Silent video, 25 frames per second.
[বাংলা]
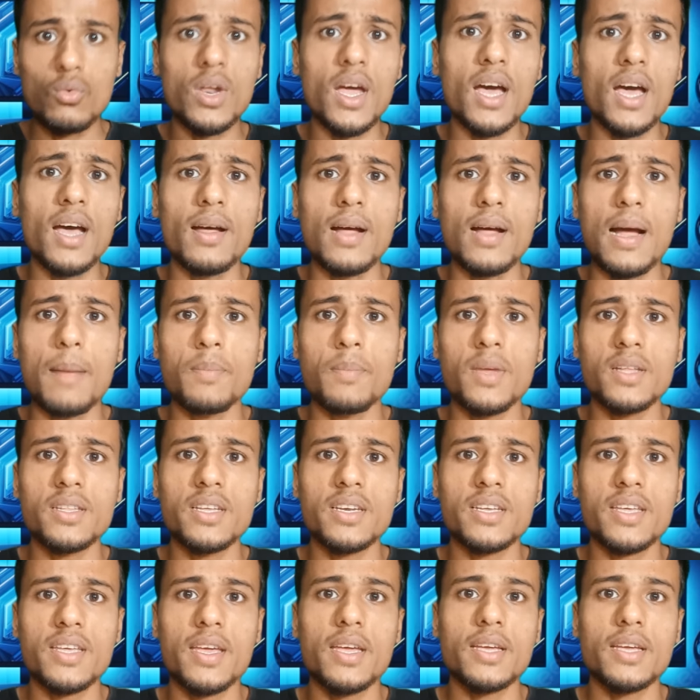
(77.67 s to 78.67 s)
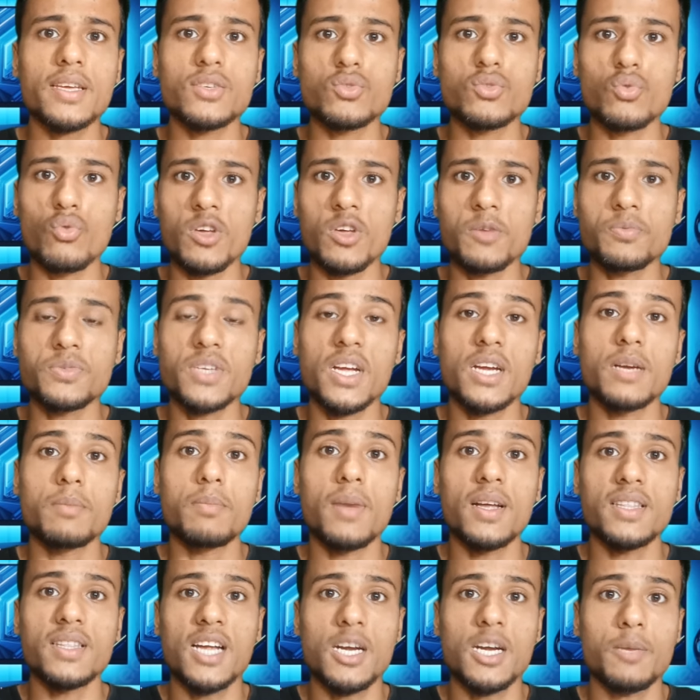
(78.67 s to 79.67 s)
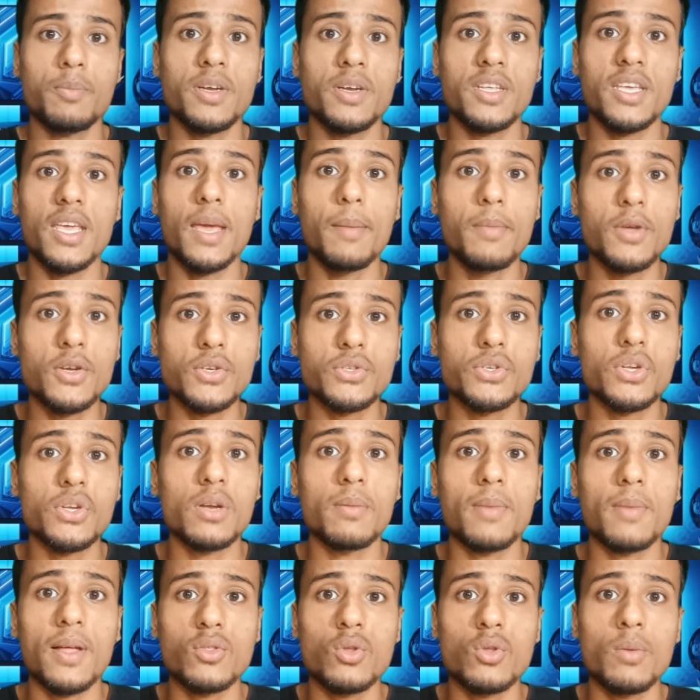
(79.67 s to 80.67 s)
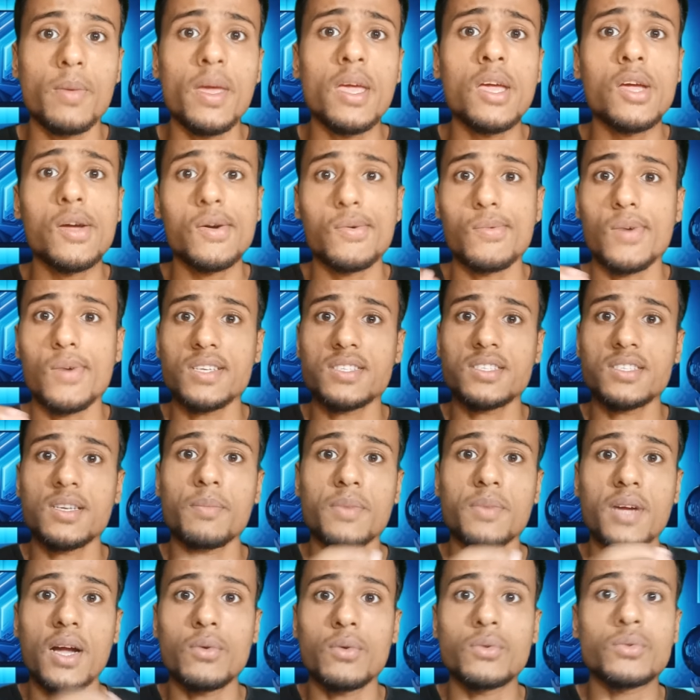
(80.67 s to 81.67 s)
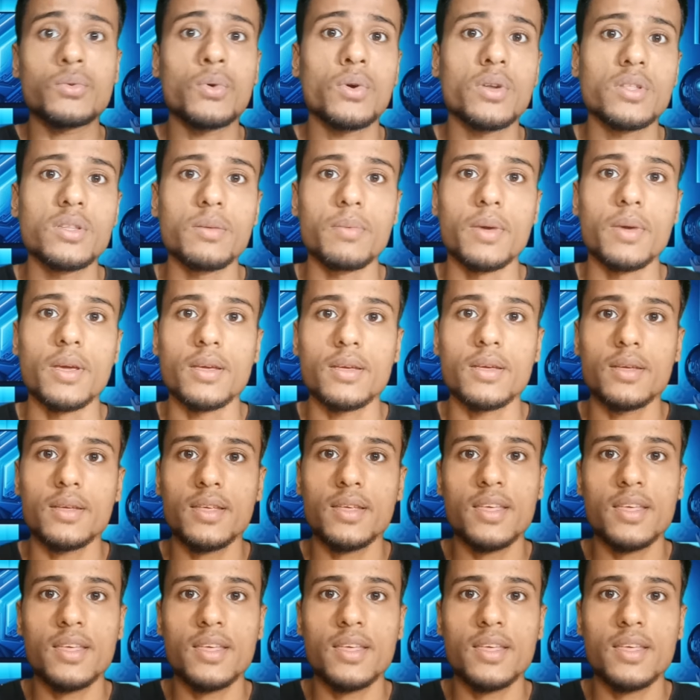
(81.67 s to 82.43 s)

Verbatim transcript: ওরা আপনাদেরকে কিছু ওয়েবসাইট বা থার্ড পার্টি অ্যাপ্লিকেশনের মাধ্যমে ওয়াচ টাইম কাউন্ট করে দিবে